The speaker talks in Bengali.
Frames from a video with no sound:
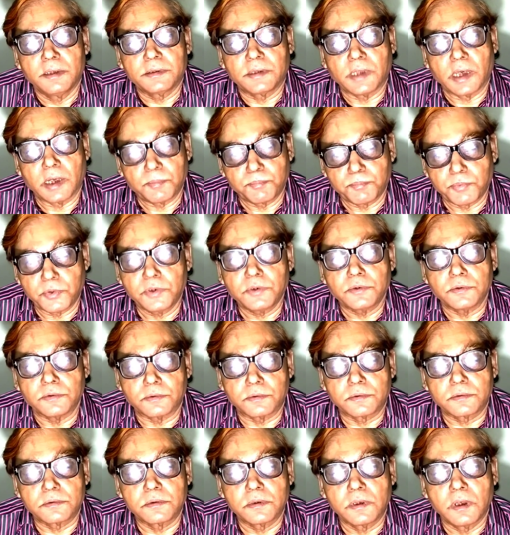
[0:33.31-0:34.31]
তারপরও
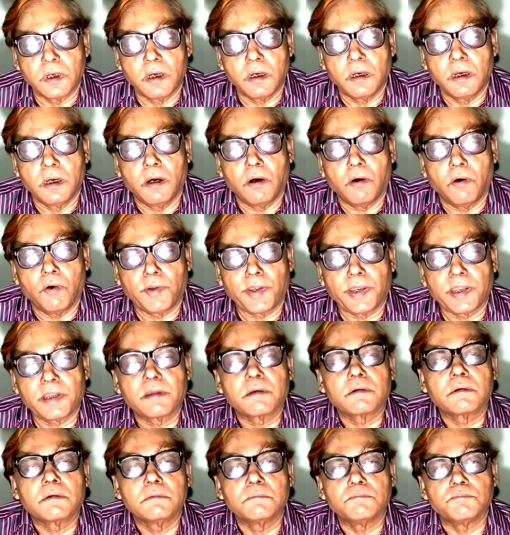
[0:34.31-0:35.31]
অনেক
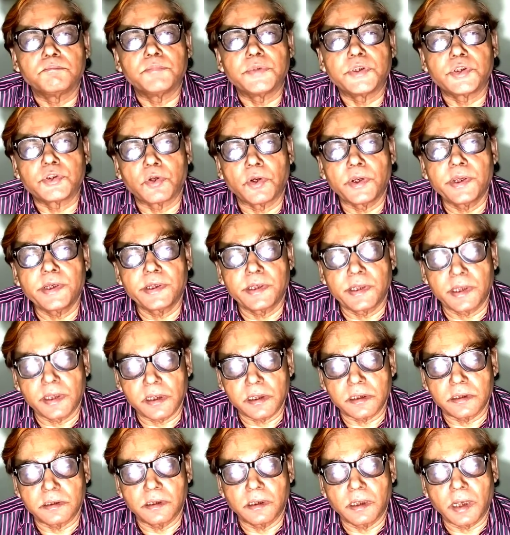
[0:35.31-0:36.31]
বিষয় নিয়ে
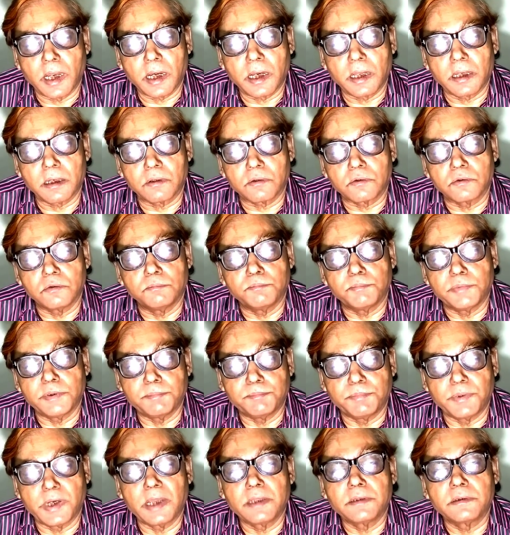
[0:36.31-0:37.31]
নানা রকম
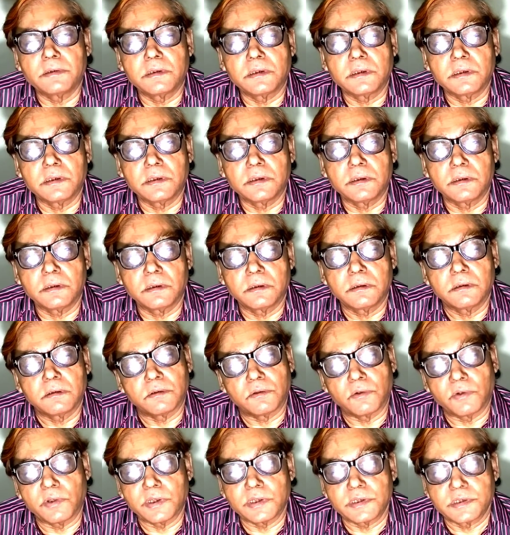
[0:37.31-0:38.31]
বিভ্রান্তি
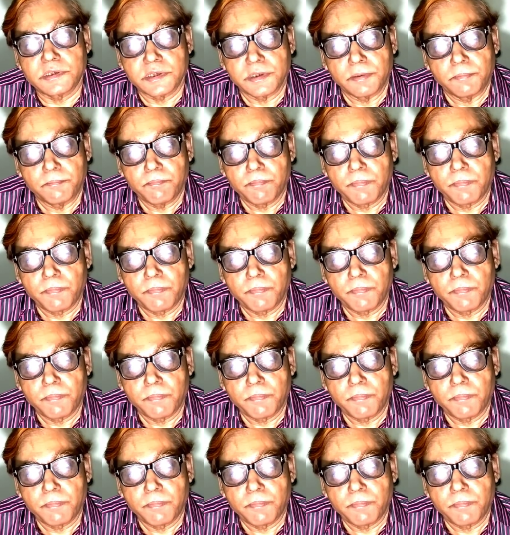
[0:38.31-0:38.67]
রয়েছে